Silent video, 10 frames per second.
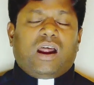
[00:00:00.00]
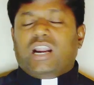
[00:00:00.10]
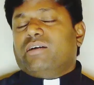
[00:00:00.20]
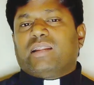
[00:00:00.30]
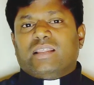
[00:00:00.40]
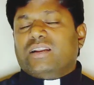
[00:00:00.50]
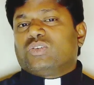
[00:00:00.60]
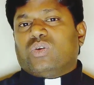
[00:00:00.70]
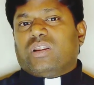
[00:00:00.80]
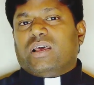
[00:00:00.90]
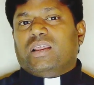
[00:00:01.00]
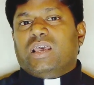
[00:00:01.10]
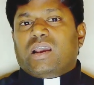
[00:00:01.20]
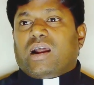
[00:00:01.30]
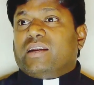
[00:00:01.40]
ஆண்டவரை தானே சொல்கிறாரு
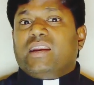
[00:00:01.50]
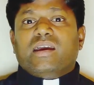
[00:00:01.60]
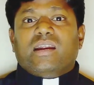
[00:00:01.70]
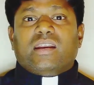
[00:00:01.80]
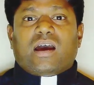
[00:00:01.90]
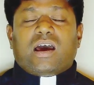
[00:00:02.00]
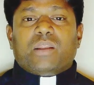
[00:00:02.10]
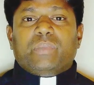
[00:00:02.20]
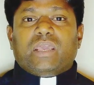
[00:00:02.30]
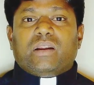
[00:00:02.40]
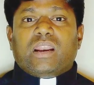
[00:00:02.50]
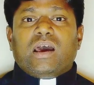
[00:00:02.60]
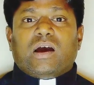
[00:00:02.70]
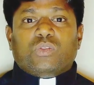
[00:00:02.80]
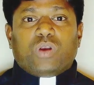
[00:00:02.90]
கட்டிடம் கட்ட
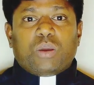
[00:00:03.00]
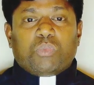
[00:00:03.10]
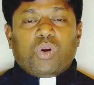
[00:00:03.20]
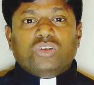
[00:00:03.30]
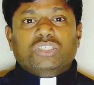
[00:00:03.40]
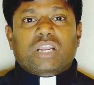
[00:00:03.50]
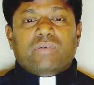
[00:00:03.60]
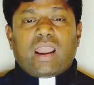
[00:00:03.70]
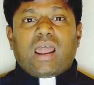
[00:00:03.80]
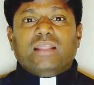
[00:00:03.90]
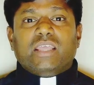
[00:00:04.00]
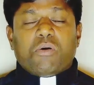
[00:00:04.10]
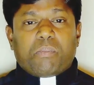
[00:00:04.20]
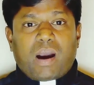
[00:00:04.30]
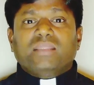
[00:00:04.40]
ஆரம்பிக்கிறான்னா அதனுடைய பொருள் செலவு
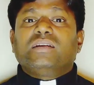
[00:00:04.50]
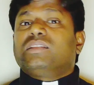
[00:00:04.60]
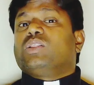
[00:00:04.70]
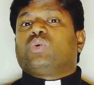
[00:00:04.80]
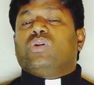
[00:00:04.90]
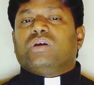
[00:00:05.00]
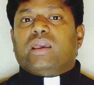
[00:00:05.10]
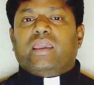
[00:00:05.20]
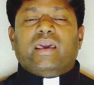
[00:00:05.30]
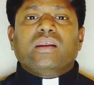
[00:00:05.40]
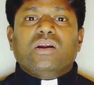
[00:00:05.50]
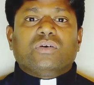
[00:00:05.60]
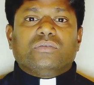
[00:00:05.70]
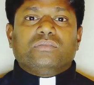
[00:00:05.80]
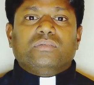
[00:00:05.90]
எல்லாத்தையும் பார்த்துட்டு தான் தொழு
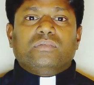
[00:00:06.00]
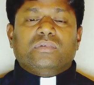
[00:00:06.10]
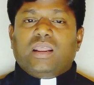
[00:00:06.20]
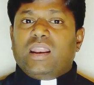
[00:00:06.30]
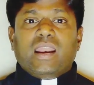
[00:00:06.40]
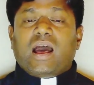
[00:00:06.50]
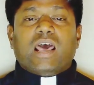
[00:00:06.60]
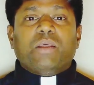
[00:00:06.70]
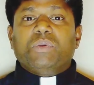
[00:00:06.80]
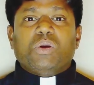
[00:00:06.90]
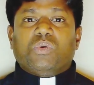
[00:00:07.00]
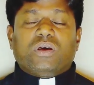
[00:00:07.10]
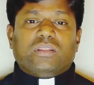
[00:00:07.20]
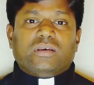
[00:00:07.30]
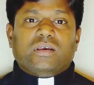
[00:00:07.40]
இறங்கணும் இல்லைன்னா
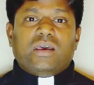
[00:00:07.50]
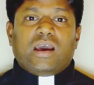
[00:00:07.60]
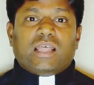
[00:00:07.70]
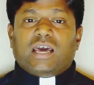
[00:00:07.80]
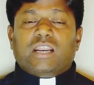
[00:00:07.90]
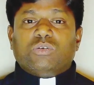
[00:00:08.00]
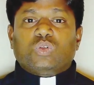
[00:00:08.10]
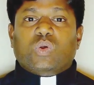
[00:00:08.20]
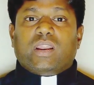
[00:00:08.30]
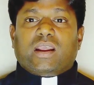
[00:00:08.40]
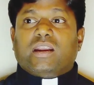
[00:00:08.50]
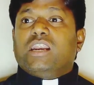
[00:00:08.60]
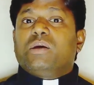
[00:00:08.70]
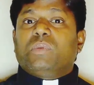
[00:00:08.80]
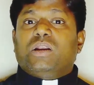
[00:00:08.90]
ஆரம்பிக்கக்கூடாது அதான் ஆண்டவர் சொல்லுவார்
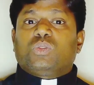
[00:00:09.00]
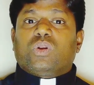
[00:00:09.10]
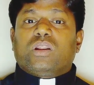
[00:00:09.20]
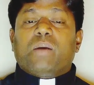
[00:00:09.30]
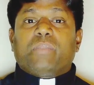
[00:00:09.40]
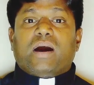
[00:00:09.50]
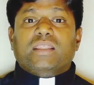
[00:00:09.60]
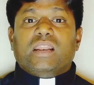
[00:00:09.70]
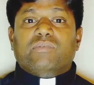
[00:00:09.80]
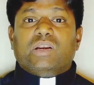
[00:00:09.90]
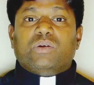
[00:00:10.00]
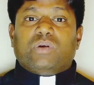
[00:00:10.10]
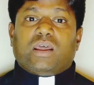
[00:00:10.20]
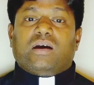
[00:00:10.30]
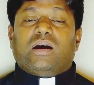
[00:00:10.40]
கட்டிடம் கட்ட தொடங்கினா பாதியில் விட்டு
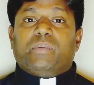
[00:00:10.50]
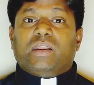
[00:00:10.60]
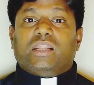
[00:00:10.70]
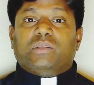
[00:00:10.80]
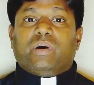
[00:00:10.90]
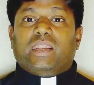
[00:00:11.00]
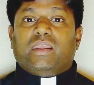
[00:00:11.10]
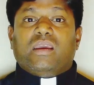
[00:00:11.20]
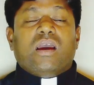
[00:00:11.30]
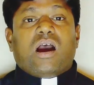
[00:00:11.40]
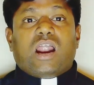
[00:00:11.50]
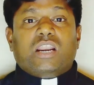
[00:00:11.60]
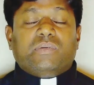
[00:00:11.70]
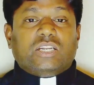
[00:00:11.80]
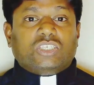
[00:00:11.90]
விட்டான் அப்படின்றது மாதிரி
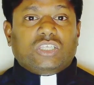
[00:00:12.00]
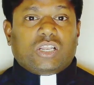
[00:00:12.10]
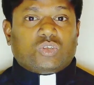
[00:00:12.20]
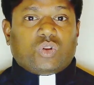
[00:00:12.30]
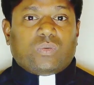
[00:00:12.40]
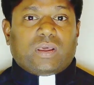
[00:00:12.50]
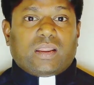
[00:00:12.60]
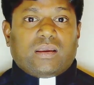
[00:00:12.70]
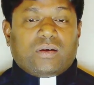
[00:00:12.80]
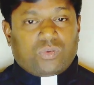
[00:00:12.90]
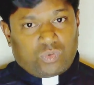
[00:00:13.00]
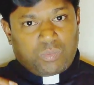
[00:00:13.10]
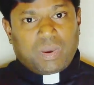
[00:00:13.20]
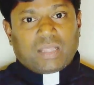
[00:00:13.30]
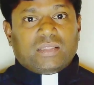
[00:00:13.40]
ஆண்டவர் நிச்சயத்தில் சொல்லுவார்
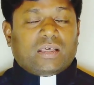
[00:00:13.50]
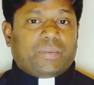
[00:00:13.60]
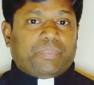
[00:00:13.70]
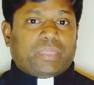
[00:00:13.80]
உண்மை அதுதான்